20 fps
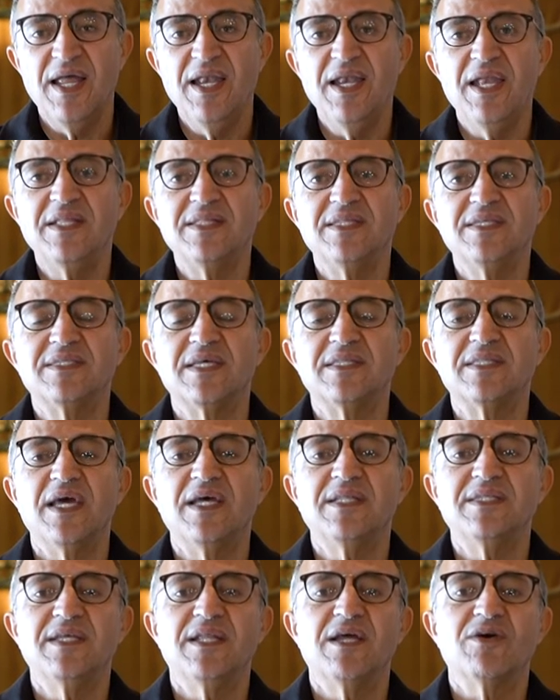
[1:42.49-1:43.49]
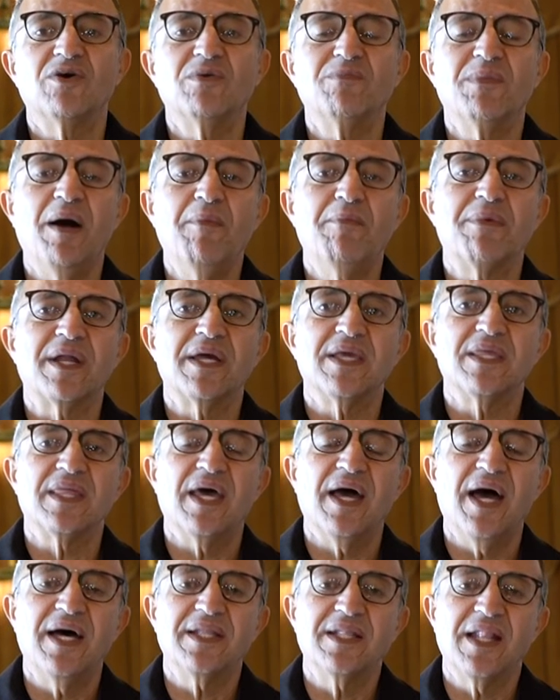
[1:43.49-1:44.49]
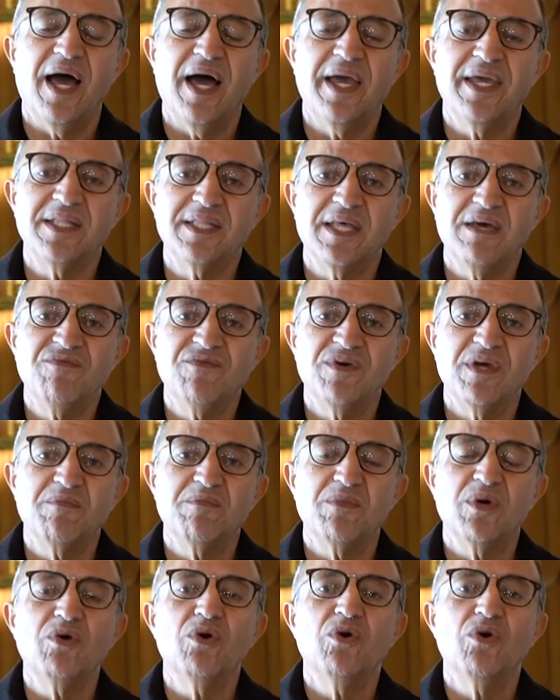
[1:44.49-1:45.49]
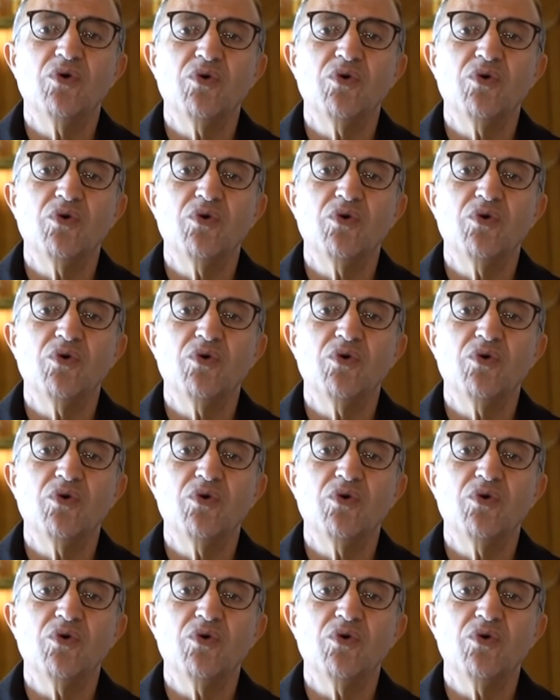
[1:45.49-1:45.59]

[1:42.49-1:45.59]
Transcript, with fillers: التي ستأتي لكم عبر إذاعات الحياة أفهم